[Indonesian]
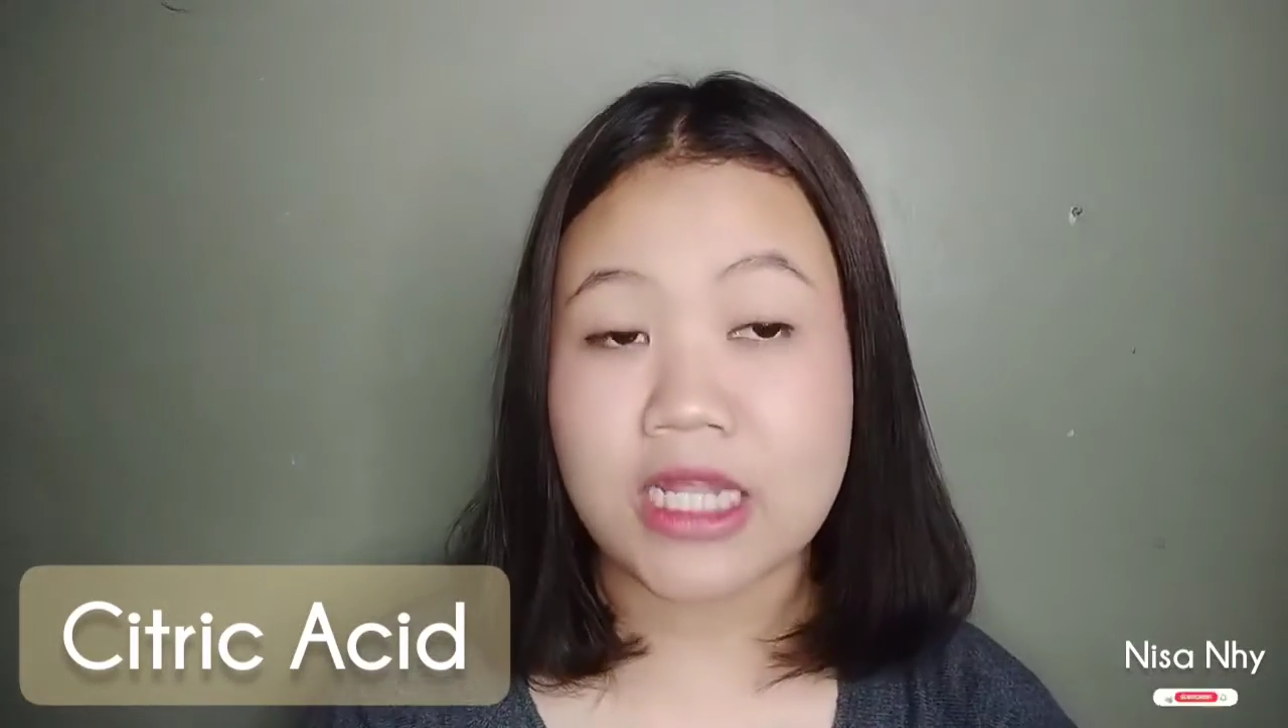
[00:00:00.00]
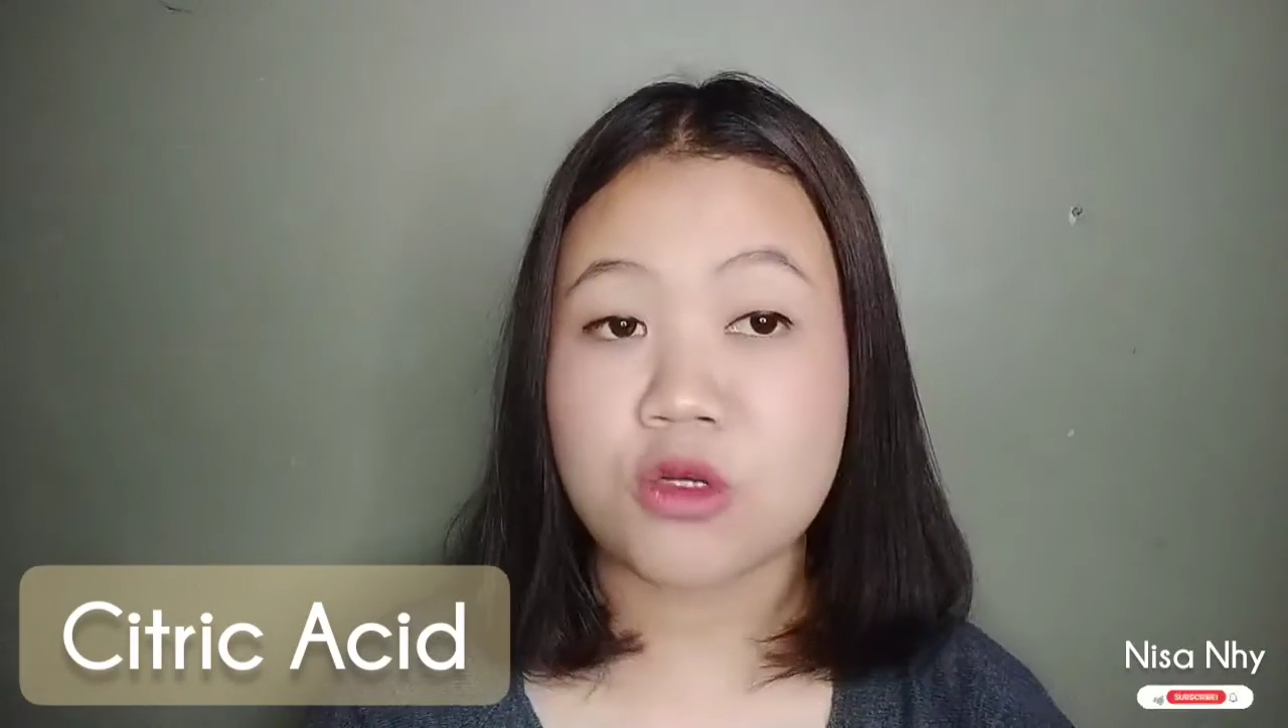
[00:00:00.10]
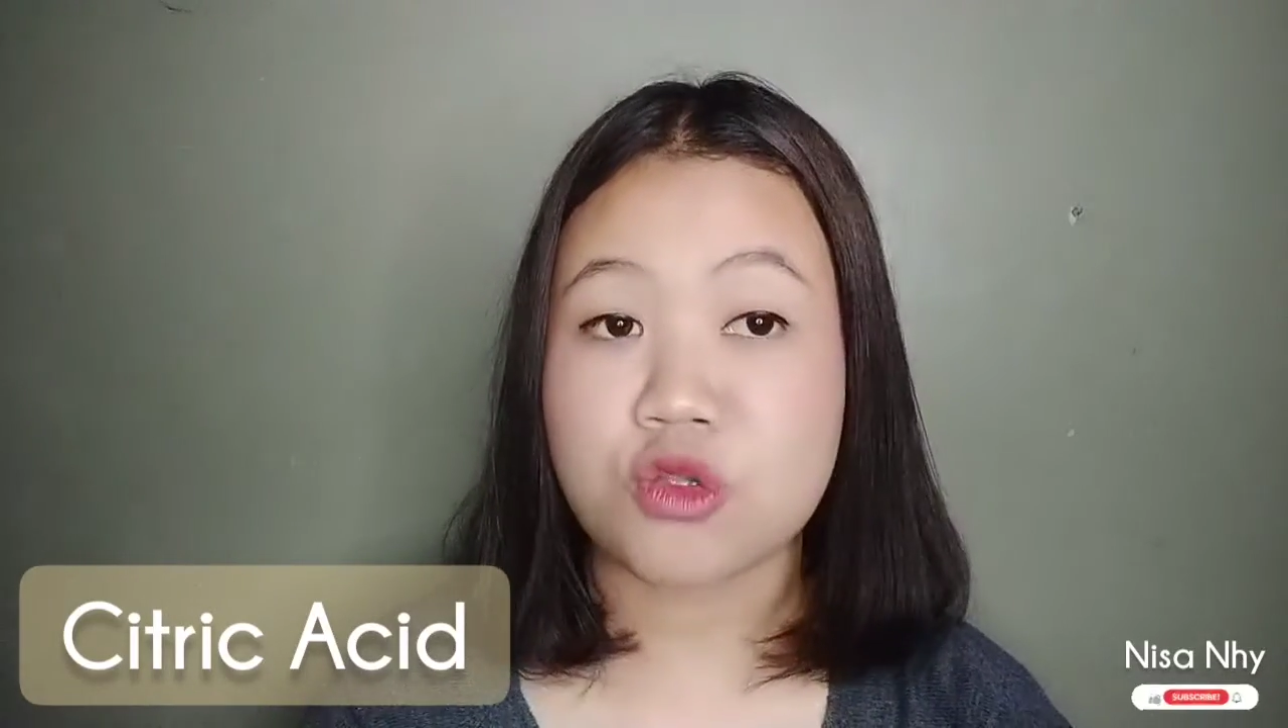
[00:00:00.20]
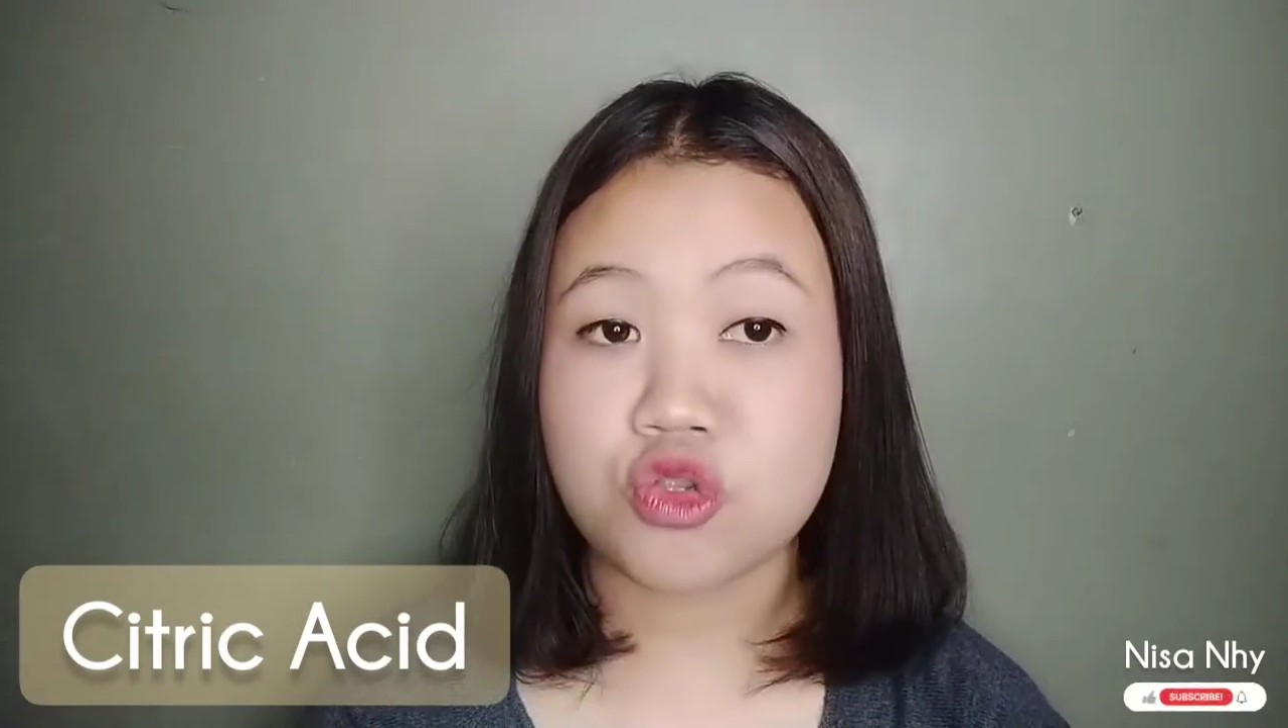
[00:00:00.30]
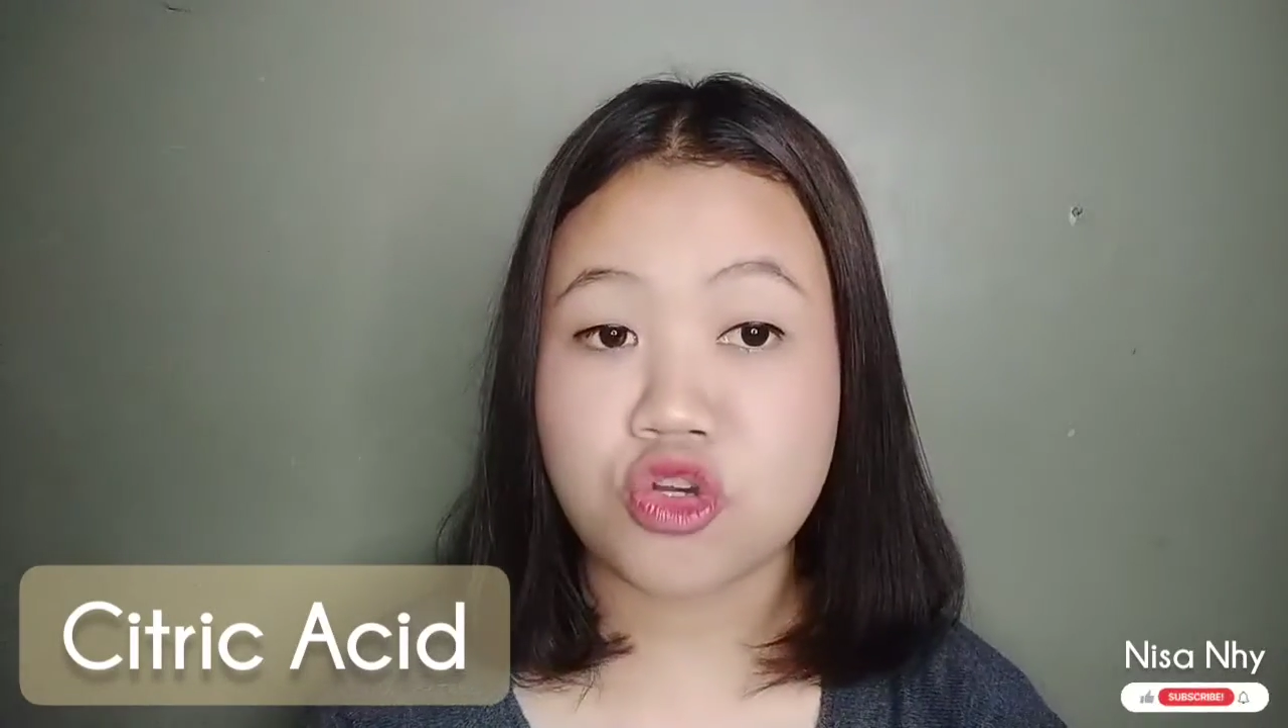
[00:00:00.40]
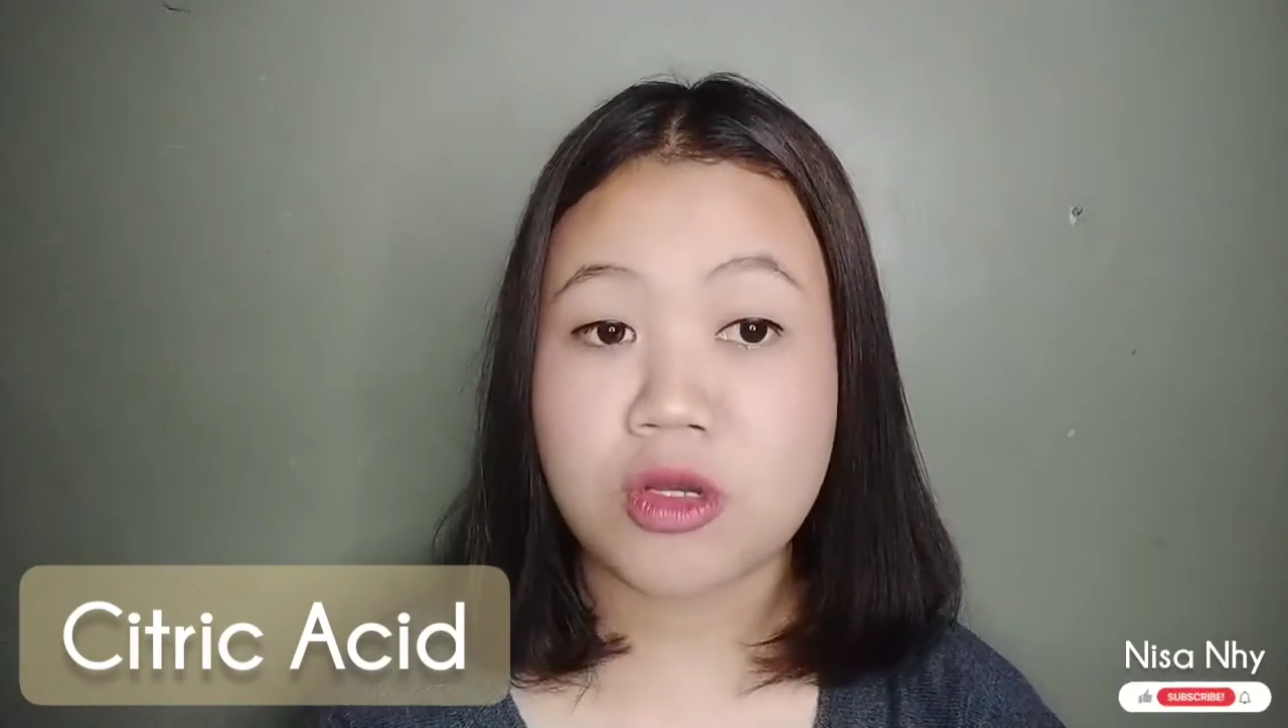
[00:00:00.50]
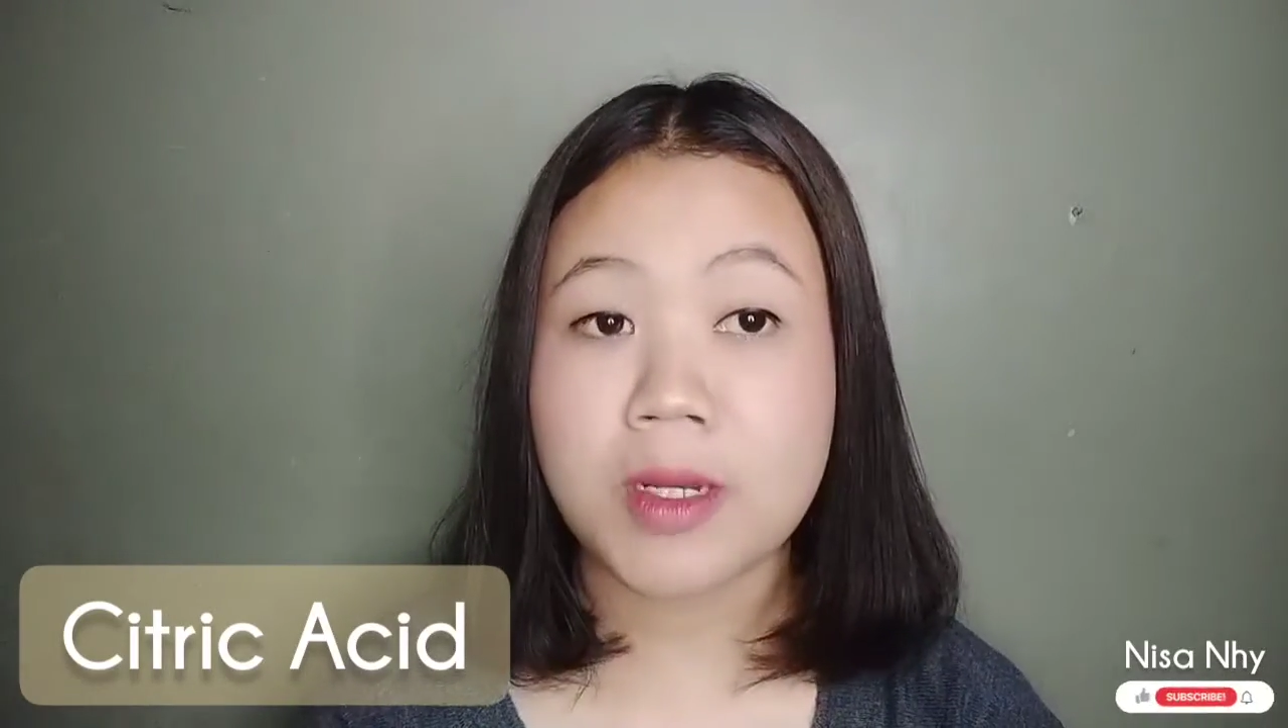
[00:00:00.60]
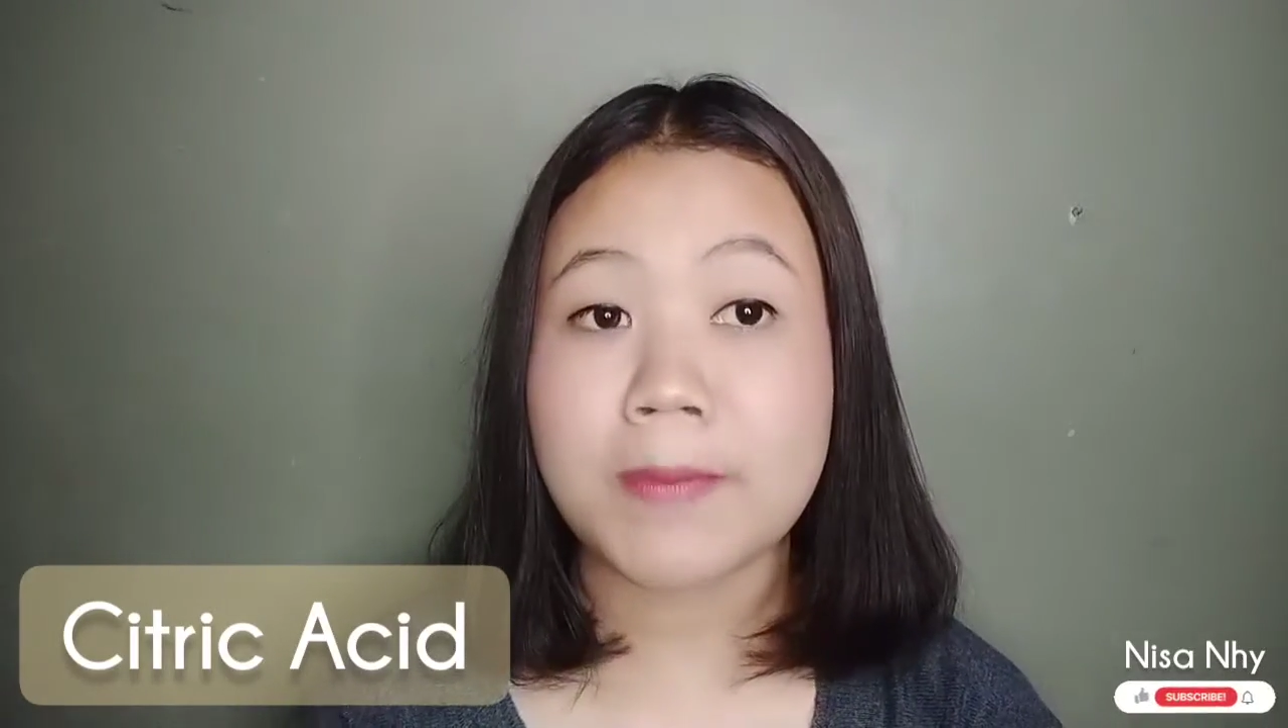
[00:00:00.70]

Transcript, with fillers: dan untuk